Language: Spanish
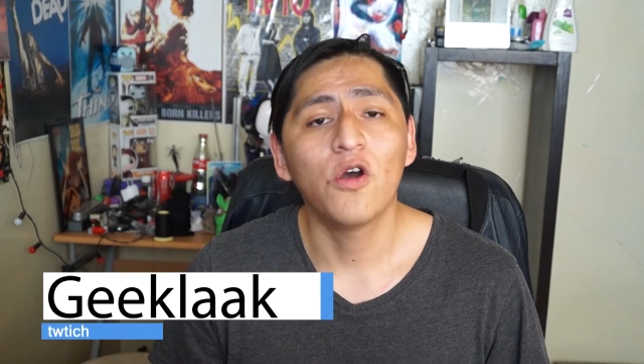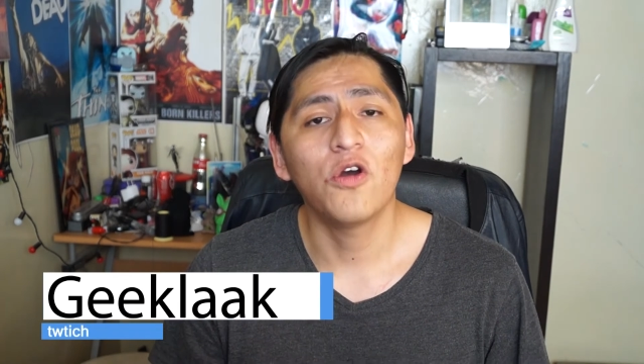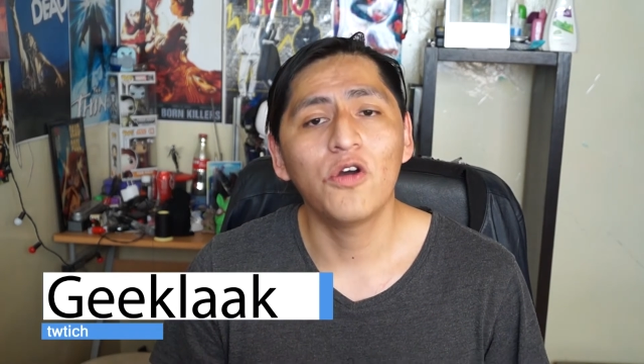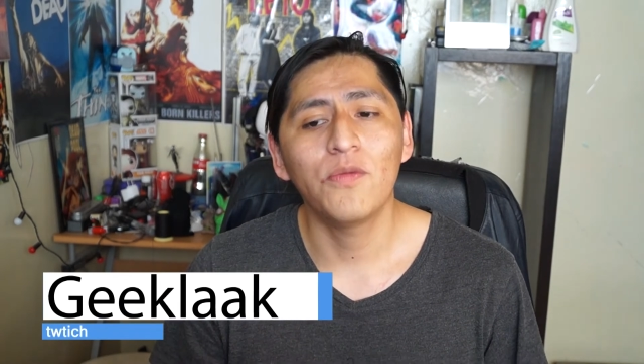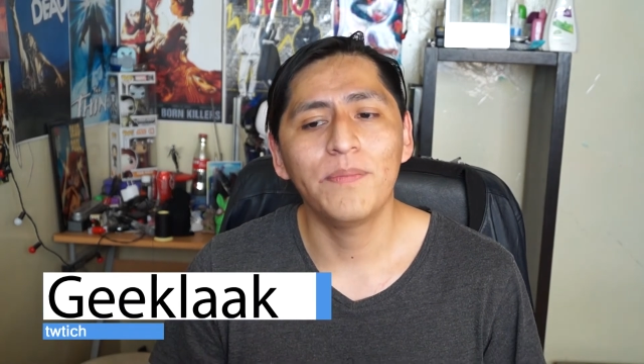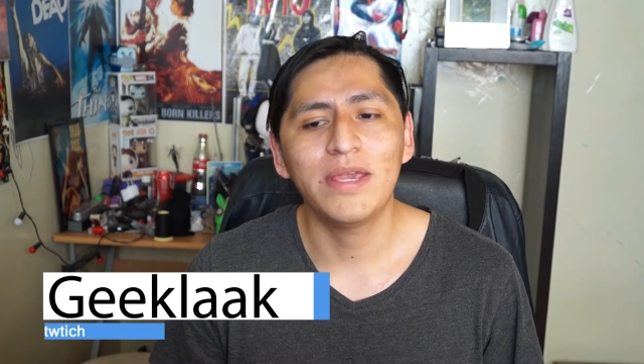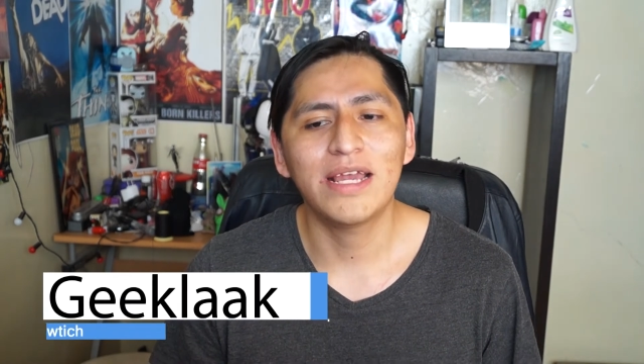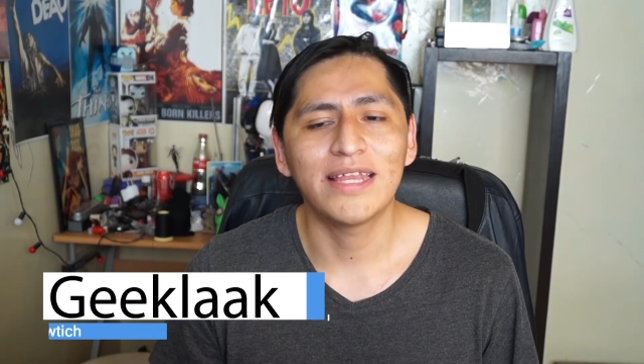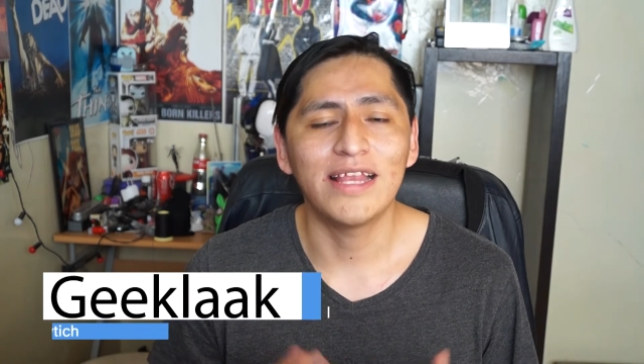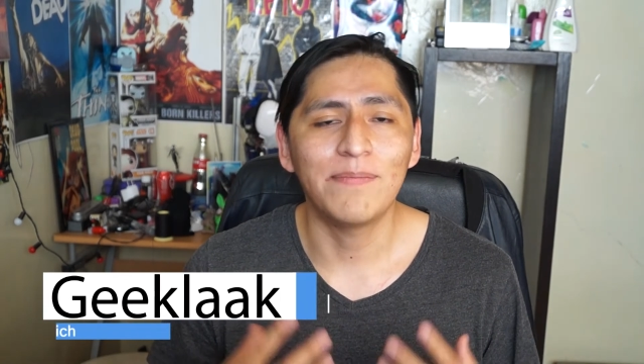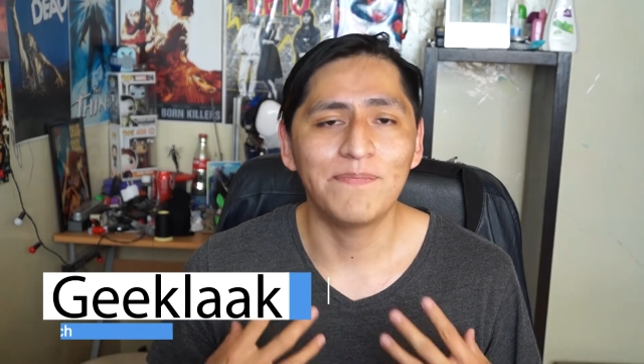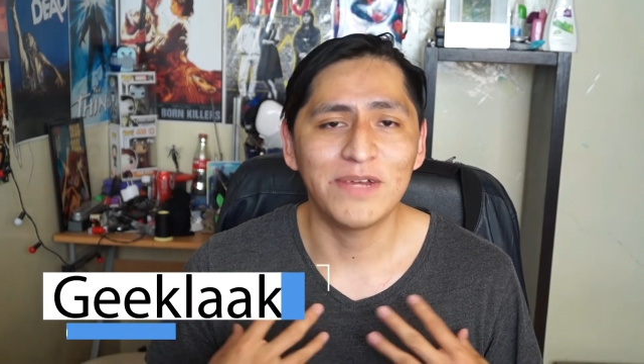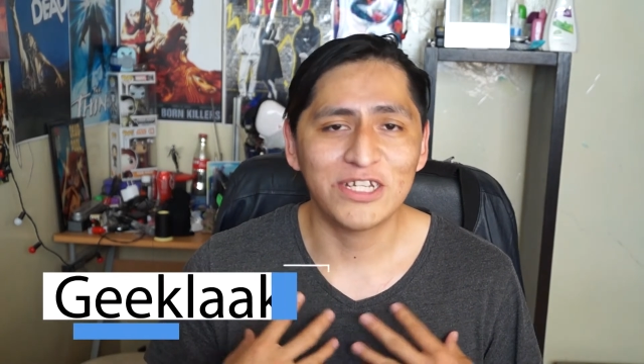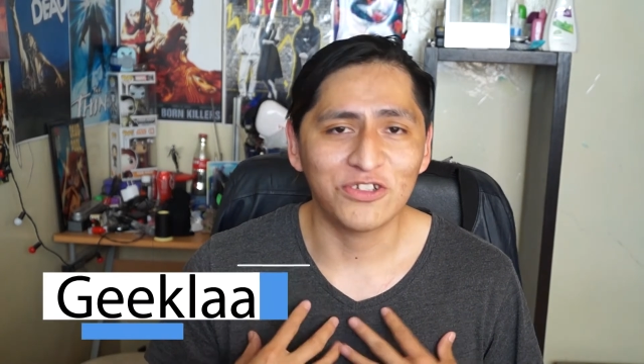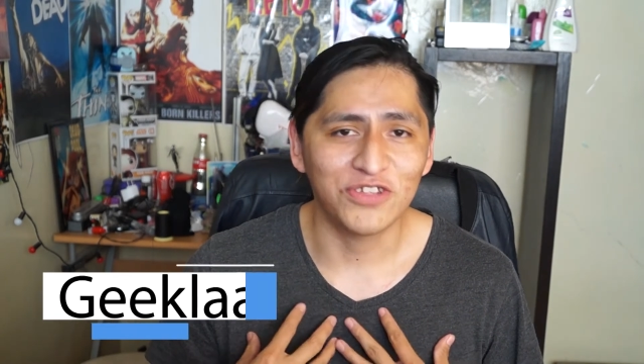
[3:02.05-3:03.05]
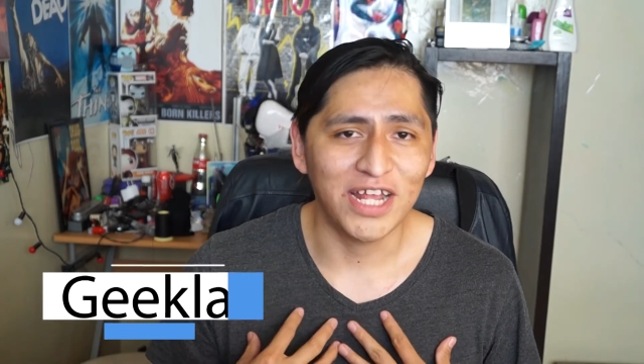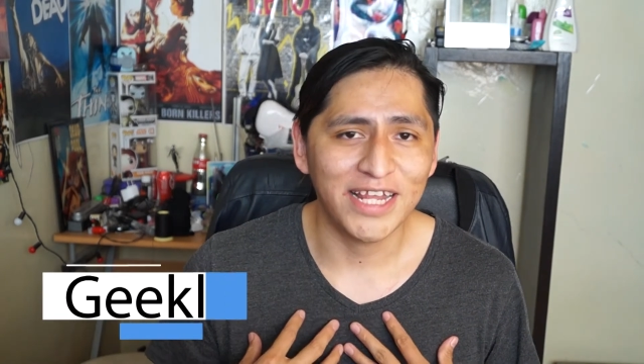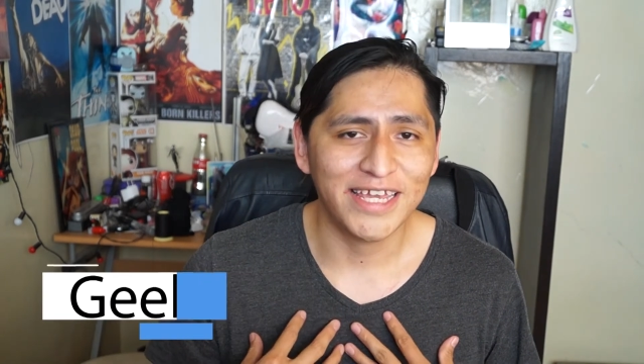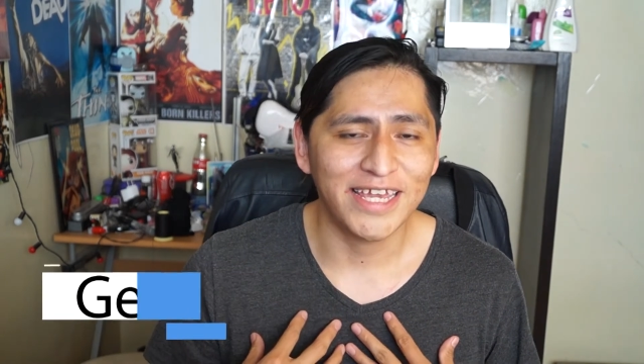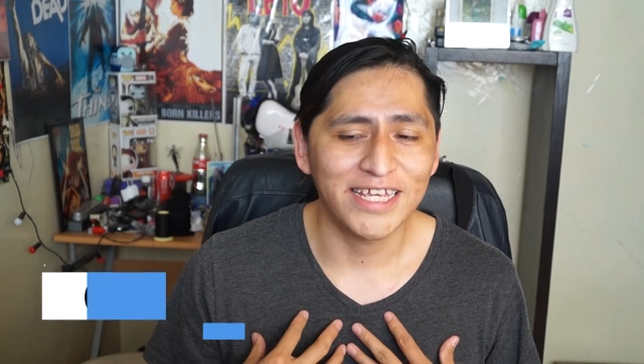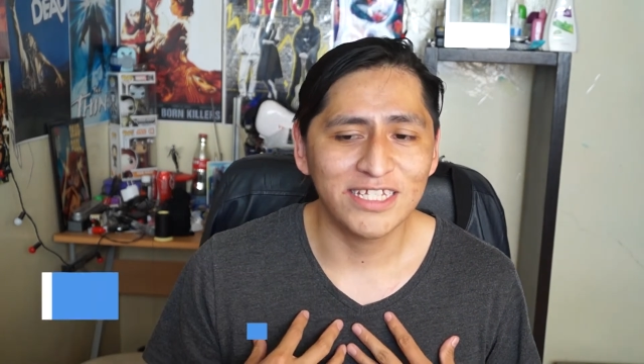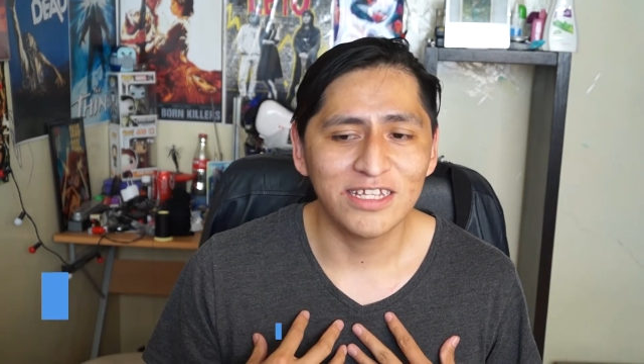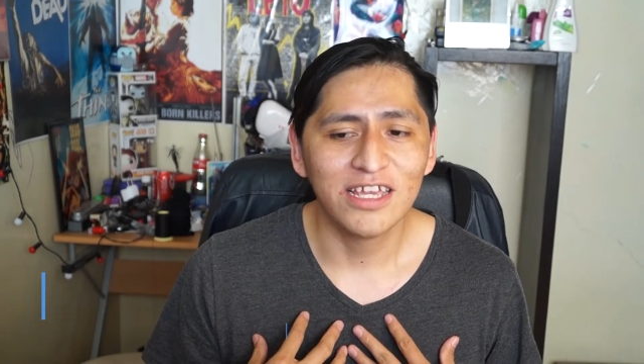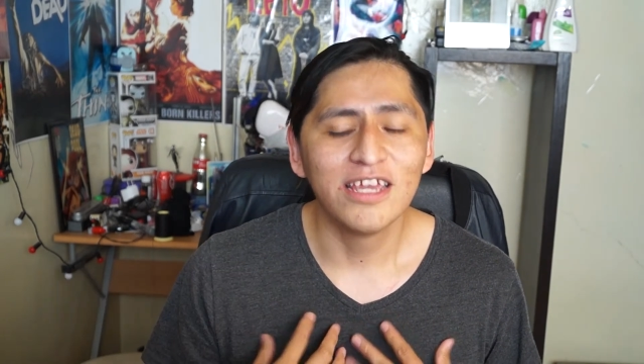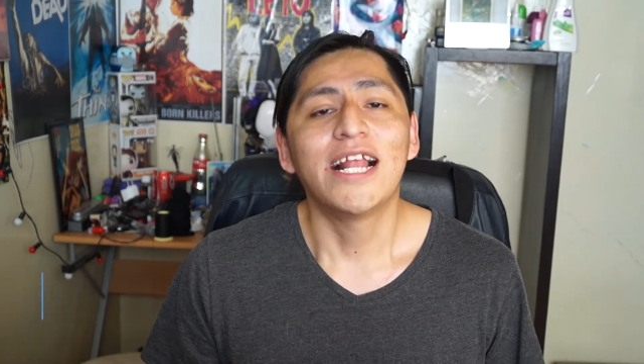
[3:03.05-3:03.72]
o mi canal personal que es